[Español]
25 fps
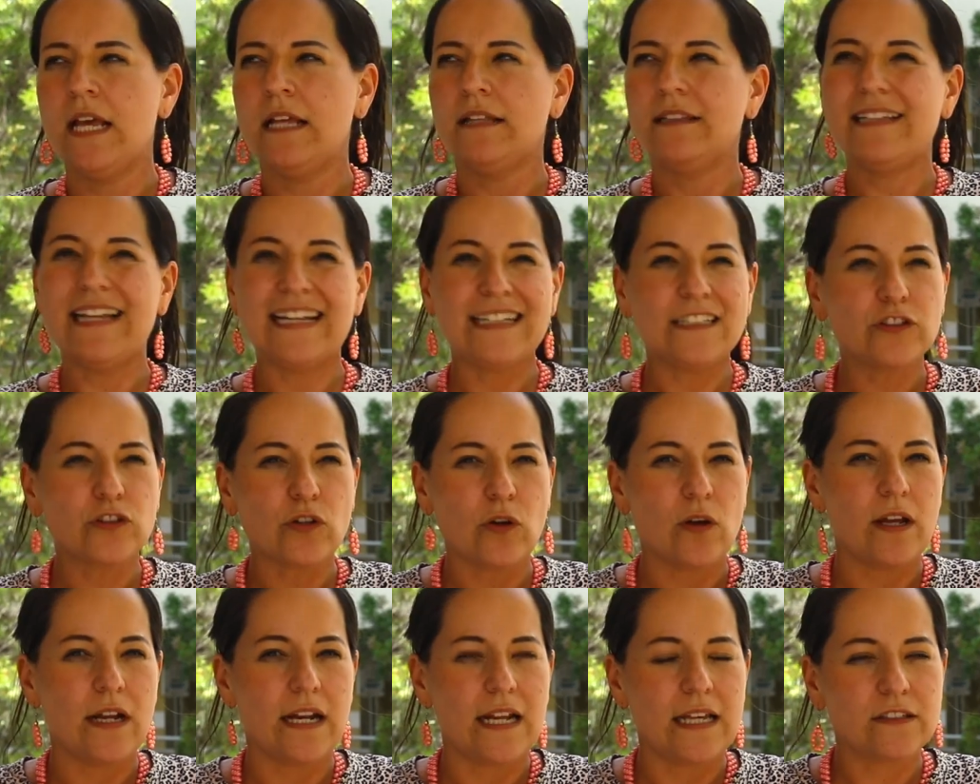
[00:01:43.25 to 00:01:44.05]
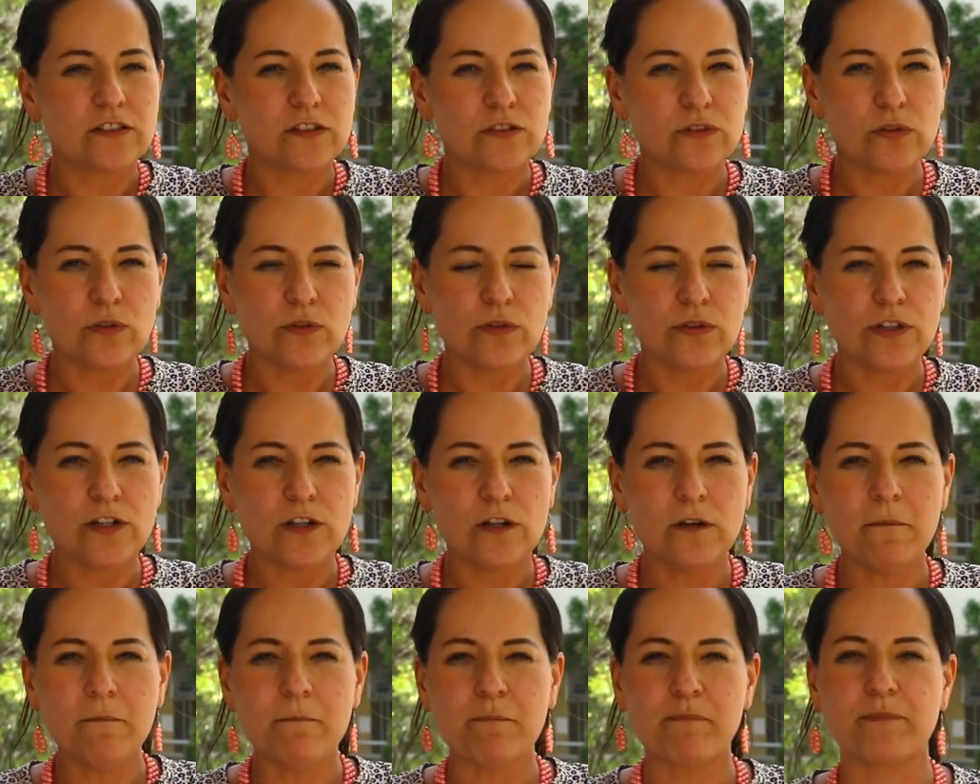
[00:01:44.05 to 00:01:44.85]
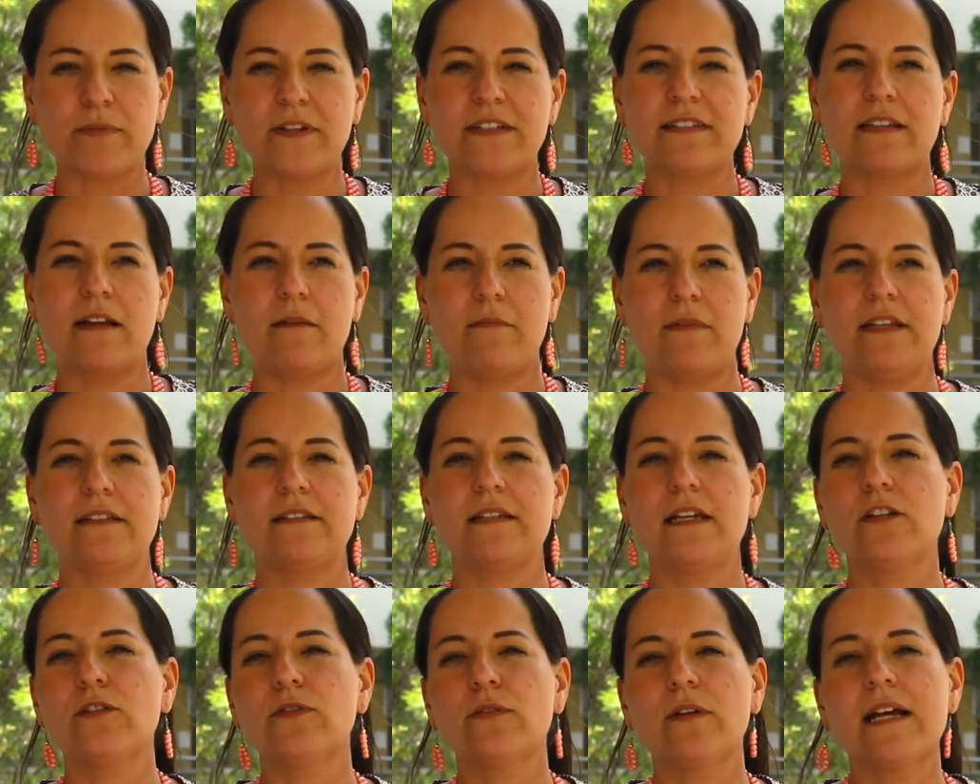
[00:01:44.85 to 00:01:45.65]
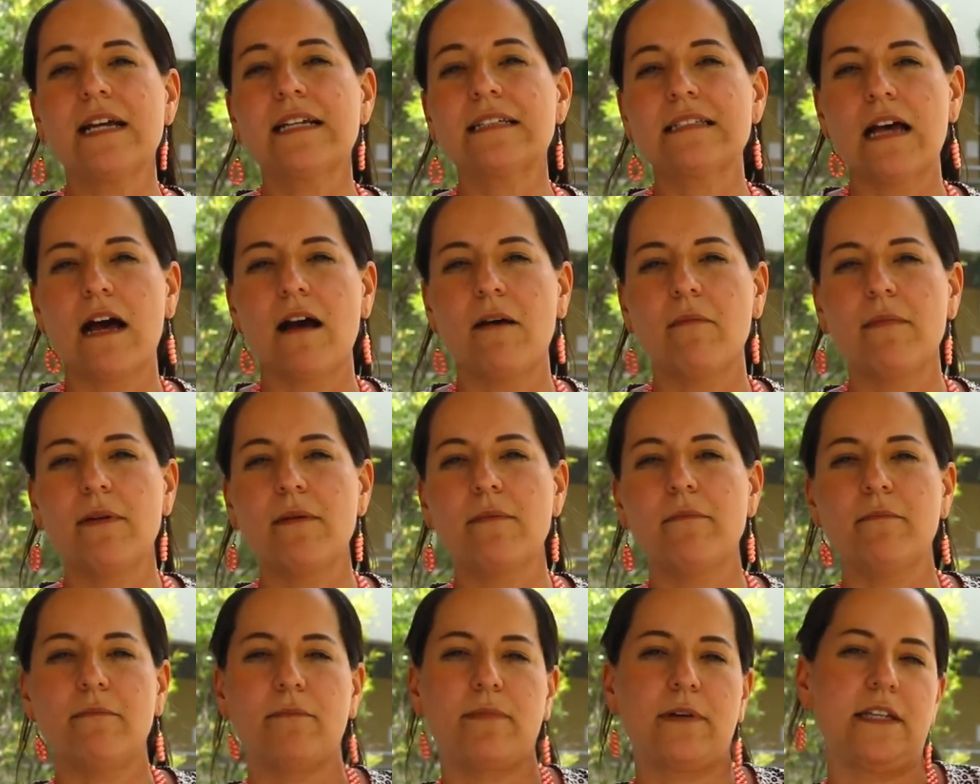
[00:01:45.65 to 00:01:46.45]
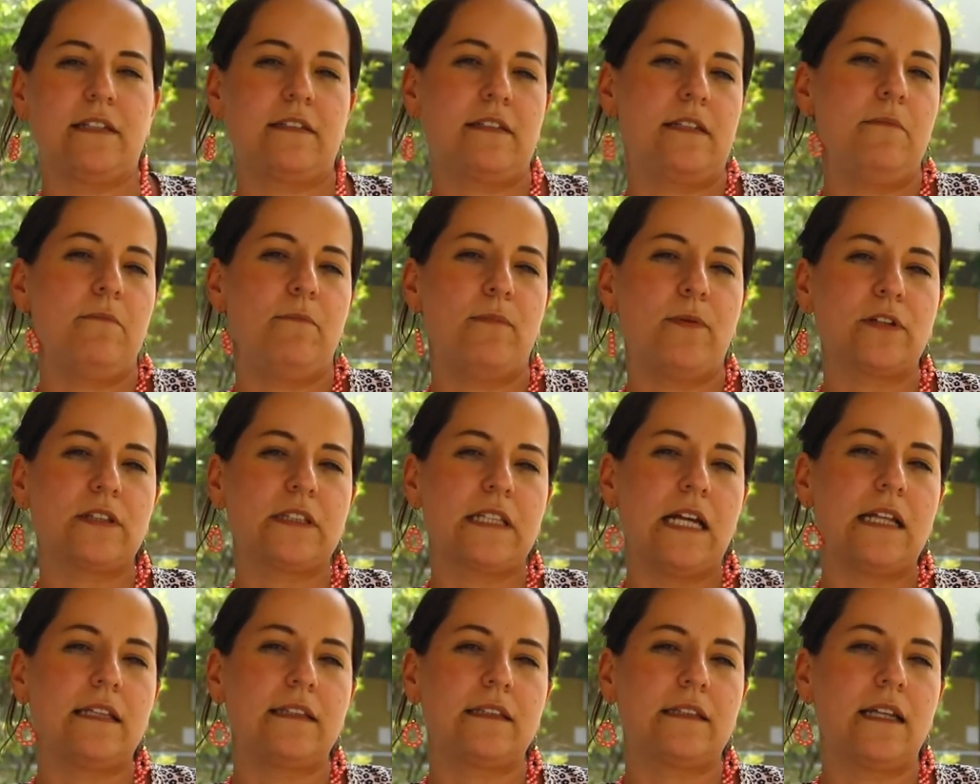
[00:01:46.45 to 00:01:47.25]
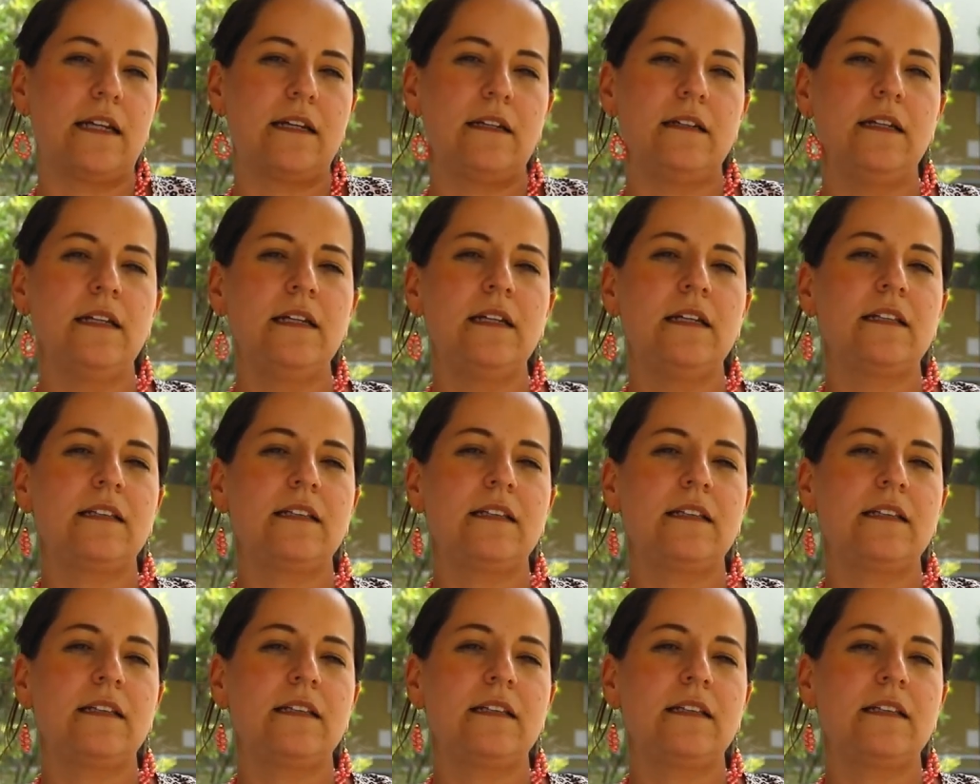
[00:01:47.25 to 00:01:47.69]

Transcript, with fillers: Dentro del estudio, pues también se hizo un examen que es importante